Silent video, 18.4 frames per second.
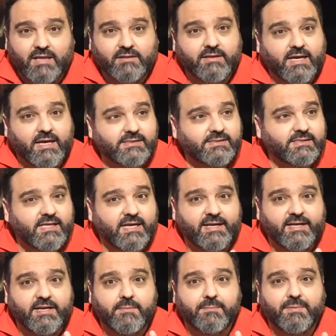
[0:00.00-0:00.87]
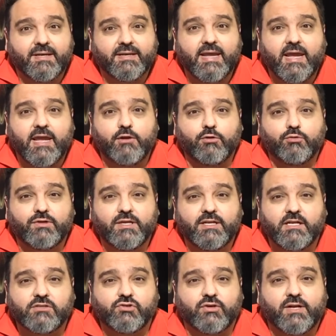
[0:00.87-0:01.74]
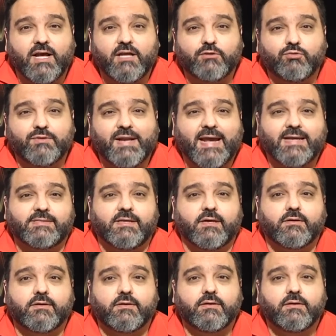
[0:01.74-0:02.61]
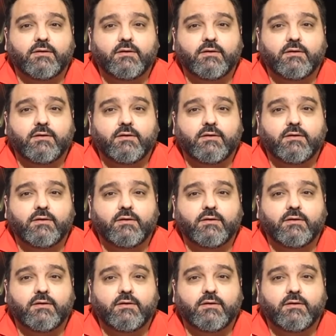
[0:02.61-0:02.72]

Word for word: بعد ناقصنا يعني بركان وديناصورات ونيزك